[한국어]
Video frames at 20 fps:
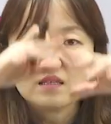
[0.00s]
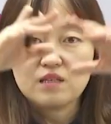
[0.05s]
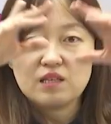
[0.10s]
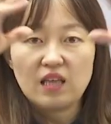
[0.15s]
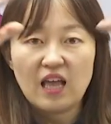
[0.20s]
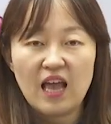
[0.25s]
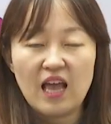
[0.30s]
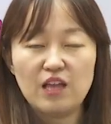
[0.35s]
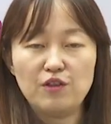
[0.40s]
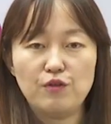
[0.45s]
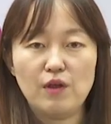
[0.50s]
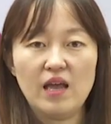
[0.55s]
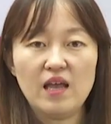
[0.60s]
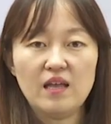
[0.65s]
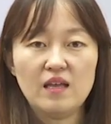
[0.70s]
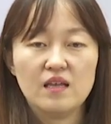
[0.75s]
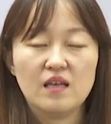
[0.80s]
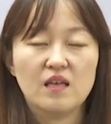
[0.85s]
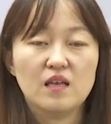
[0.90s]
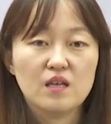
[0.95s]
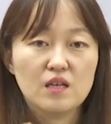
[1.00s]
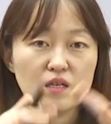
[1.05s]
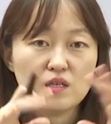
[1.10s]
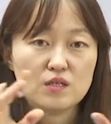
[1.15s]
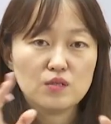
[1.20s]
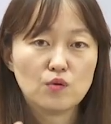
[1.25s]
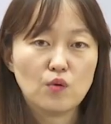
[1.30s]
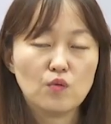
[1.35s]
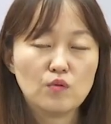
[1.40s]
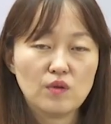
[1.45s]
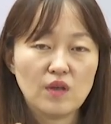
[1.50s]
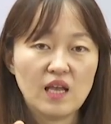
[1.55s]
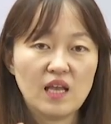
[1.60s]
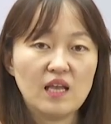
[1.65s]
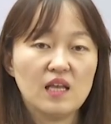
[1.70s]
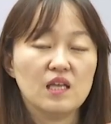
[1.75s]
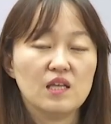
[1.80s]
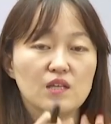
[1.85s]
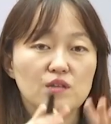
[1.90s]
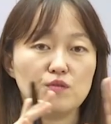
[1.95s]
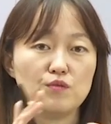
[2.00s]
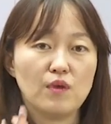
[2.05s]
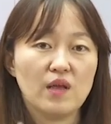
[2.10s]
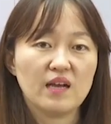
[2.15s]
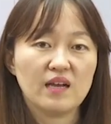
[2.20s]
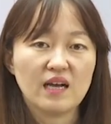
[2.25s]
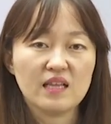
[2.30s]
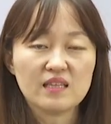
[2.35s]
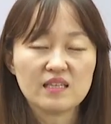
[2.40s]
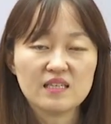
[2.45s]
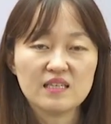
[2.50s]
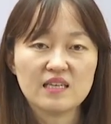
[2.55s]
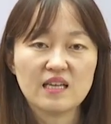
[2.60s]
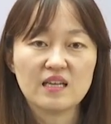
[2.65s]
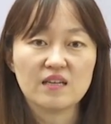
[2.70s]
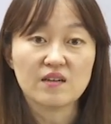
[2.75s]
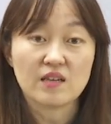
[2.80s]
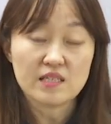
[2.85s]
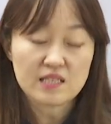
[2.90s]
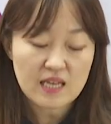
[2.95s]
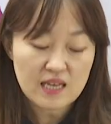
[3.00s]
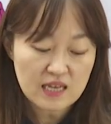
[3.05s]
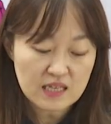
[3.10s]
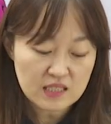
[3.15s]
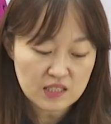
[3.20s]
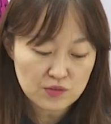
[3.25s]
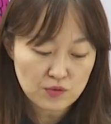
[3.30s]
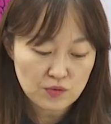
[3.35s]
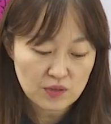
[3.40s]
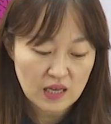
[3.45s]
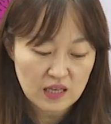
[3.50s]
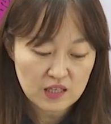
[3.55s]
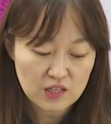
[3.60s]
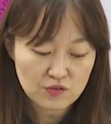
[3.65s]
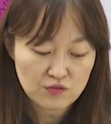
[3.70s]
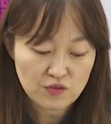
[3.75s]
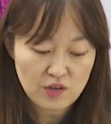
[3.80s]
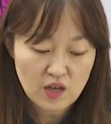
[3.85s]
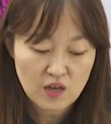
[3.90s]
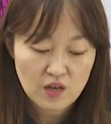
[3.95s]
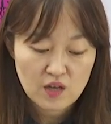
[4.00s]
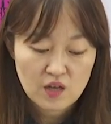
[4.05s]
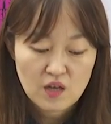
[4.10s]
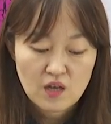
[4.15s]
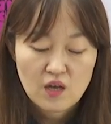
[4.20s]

대뇌, 소뇌, 뇌간 크게 이렇게 세 가지로 나뉘고요.